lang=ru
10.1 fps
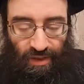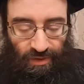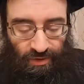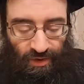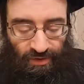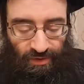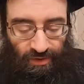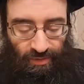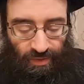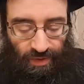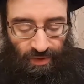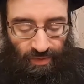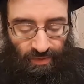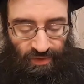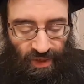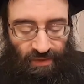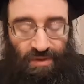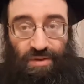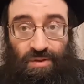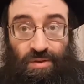что один из его учеников
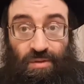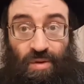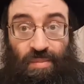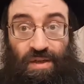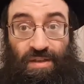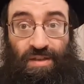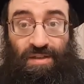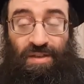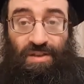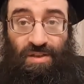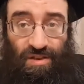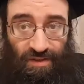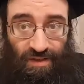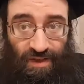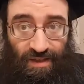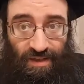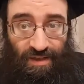жалуется, что дома недостаточно чисто,